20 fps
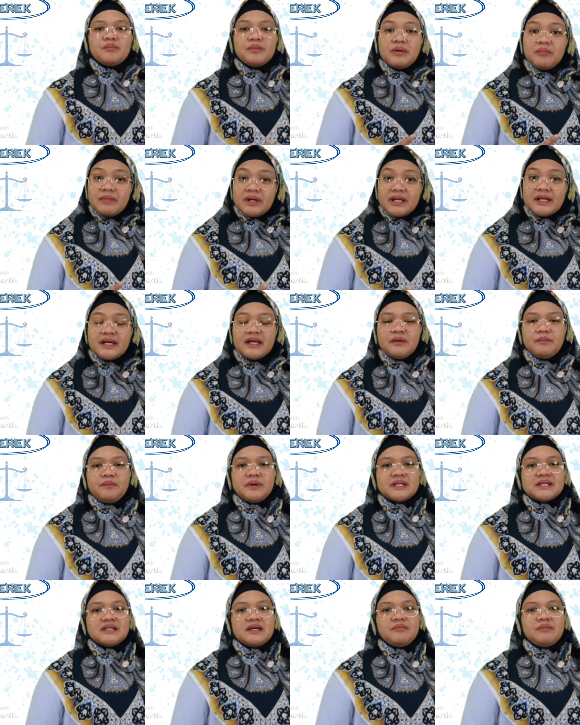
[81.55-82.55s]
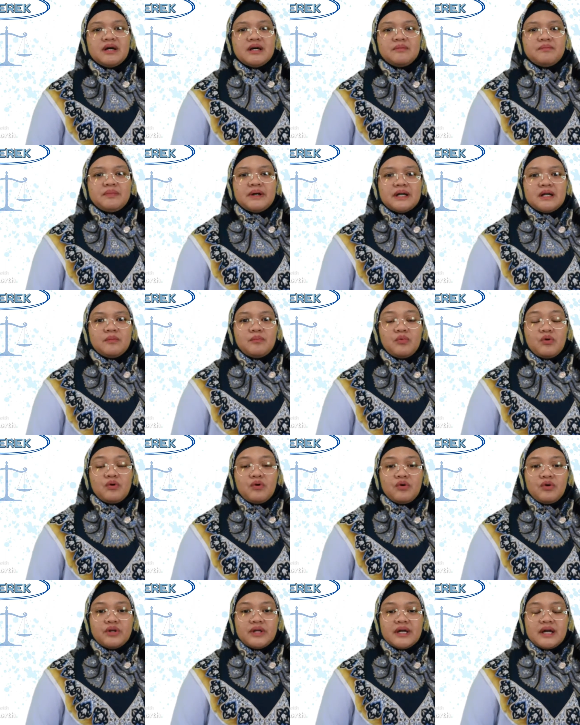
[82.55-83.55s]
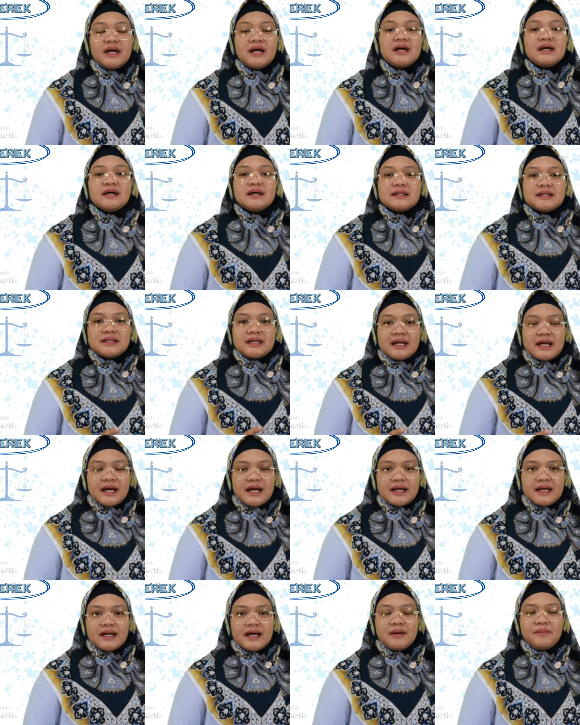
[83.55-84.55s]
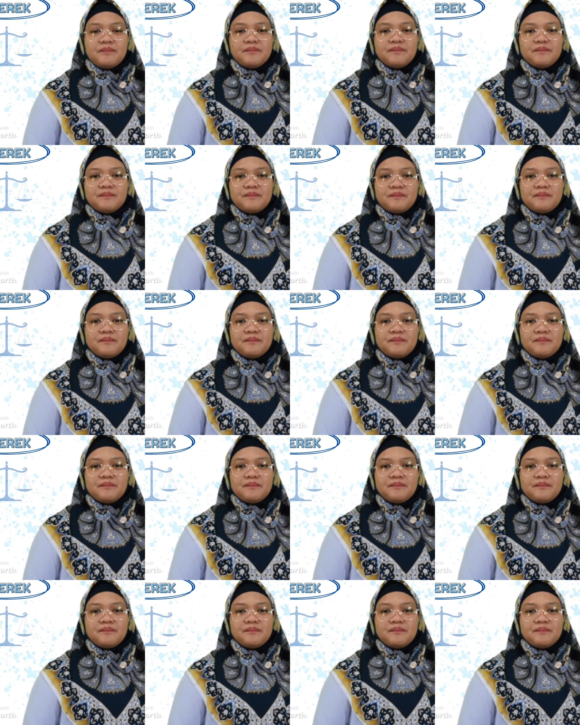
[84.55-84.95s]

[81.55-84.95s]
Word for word: memiliki persamaan pada pokoknya terhadap